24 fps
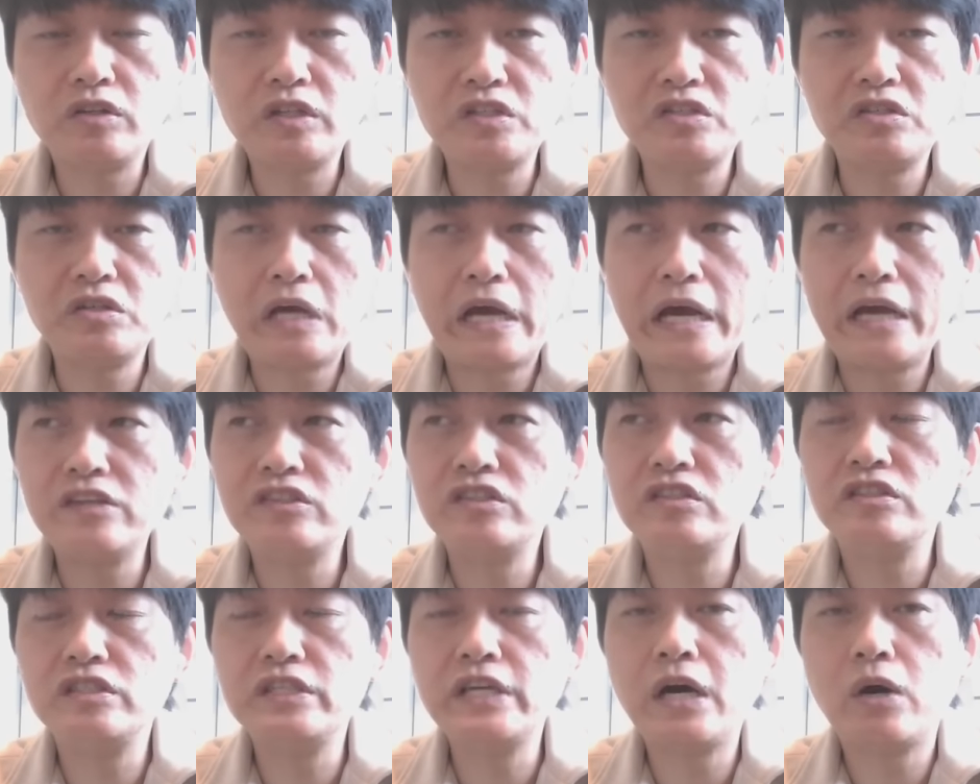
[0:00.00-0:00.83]
但是还
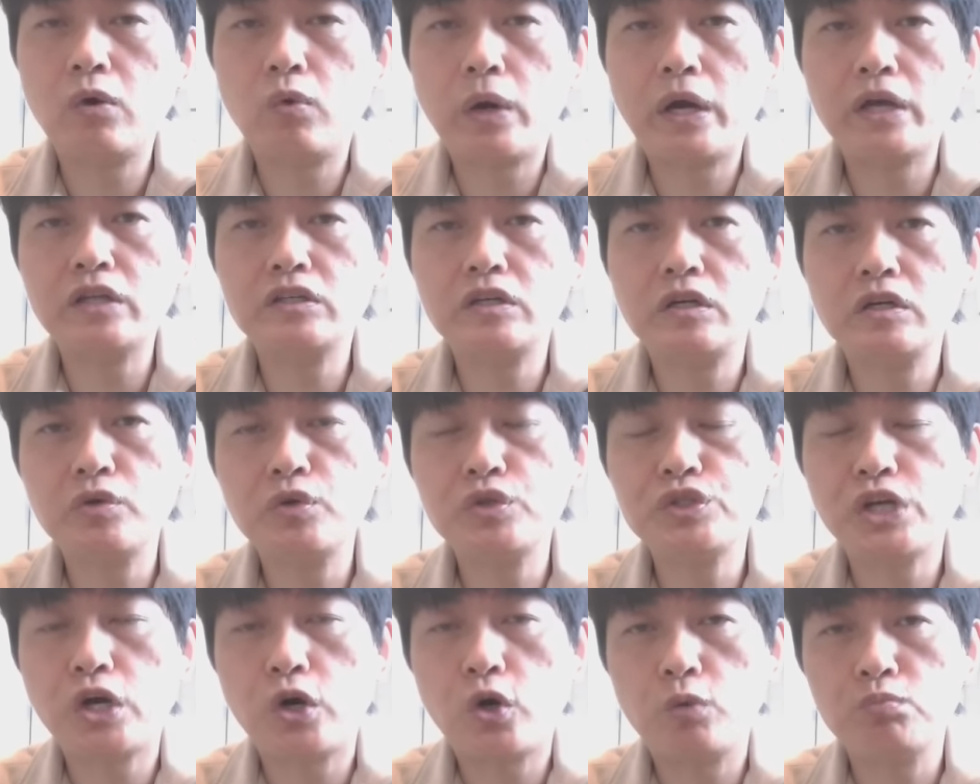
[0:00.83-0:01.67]
是一样，我还跟各
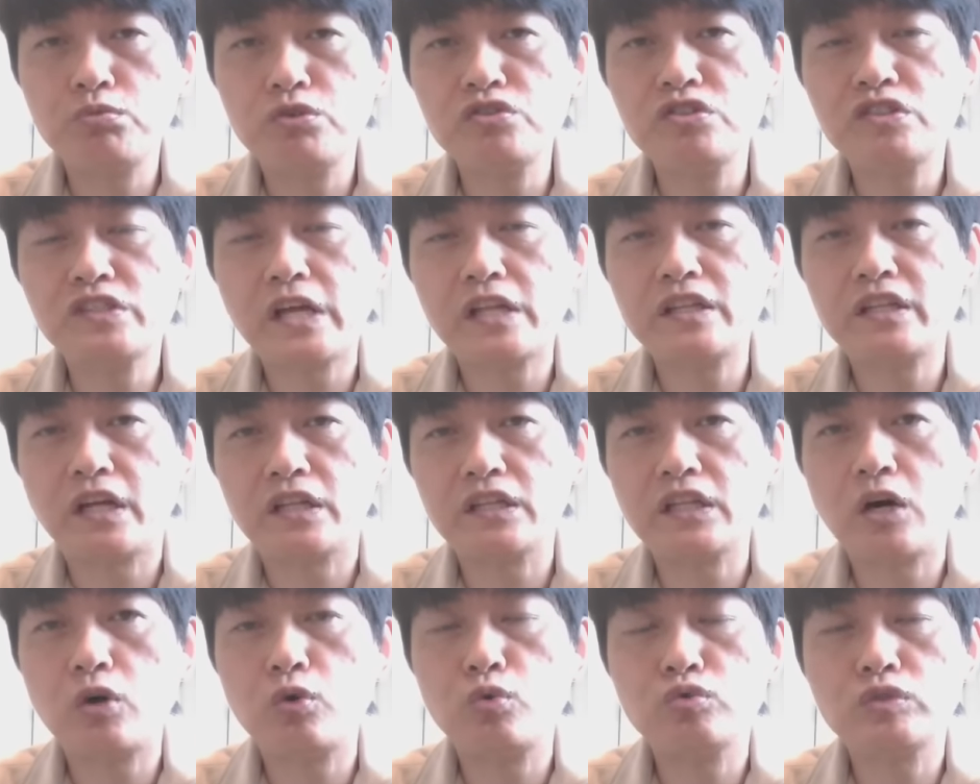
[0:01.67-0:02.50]
位讲，我们就是三
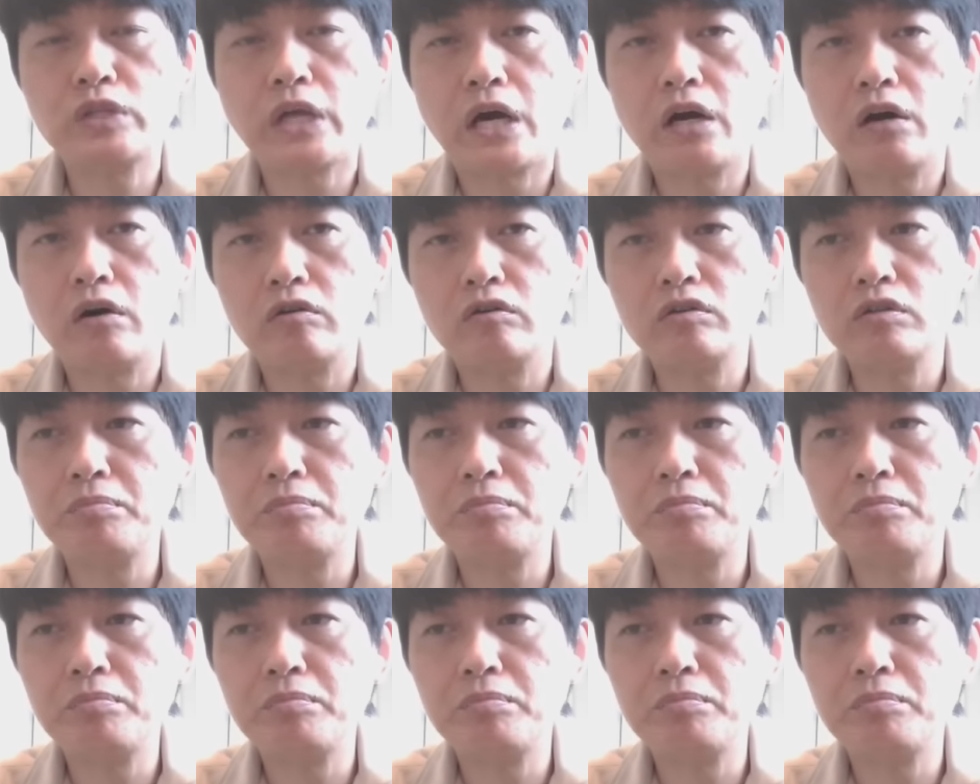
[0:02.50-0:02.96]
档到五档哦，